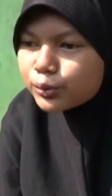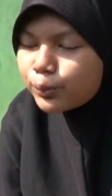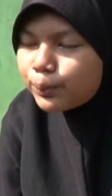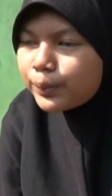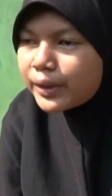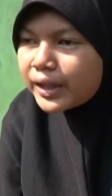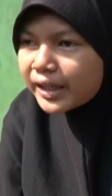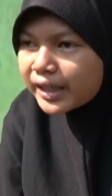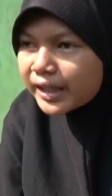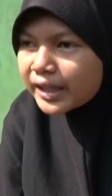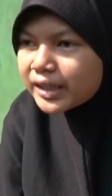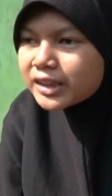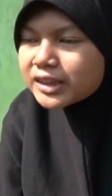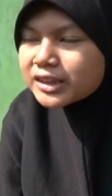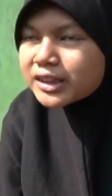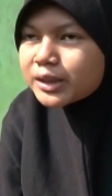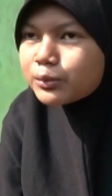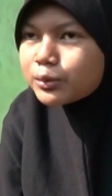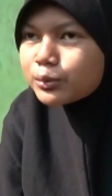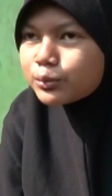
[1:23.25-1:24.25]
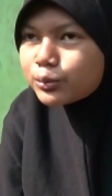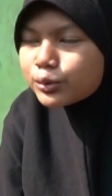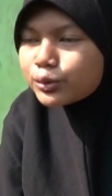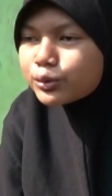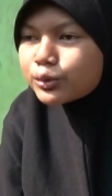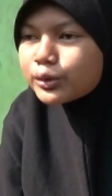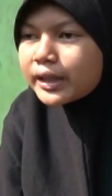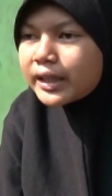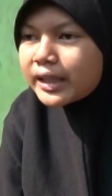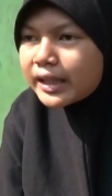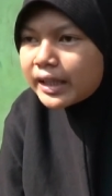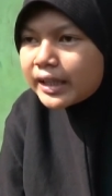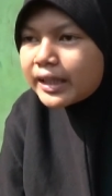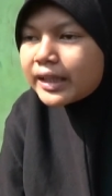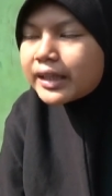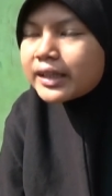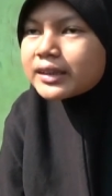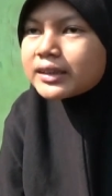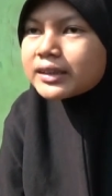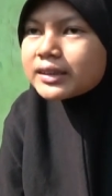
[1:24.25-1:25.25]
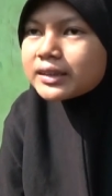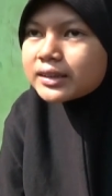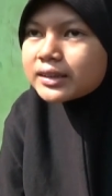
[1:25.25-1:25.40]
paket sama buku LKS